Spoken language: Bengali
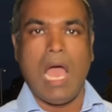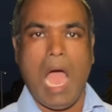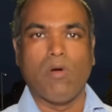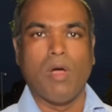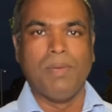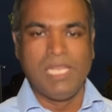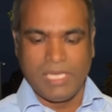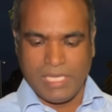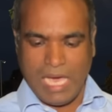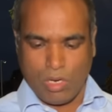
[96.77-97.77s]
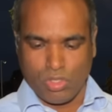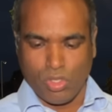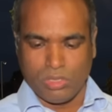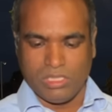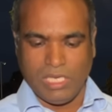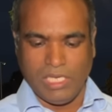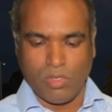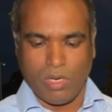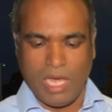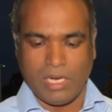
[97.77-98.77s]
আওয়ামী লীগকে আরও শক্তিশালী
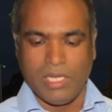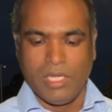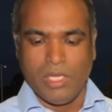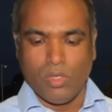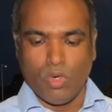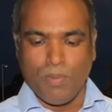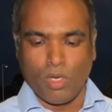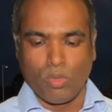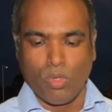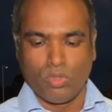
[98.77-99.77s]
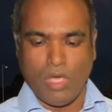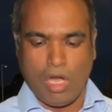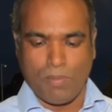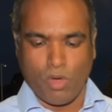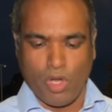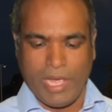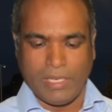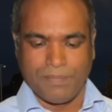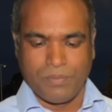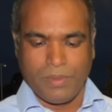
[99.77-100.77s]
করার উপর গুরুত্ব আরোপ করেন
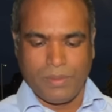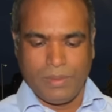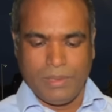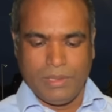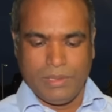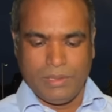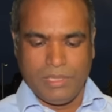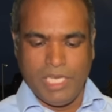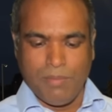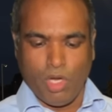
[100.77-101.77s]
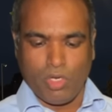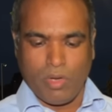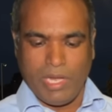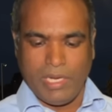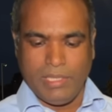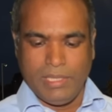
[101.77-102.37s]
তিনি মনে করেন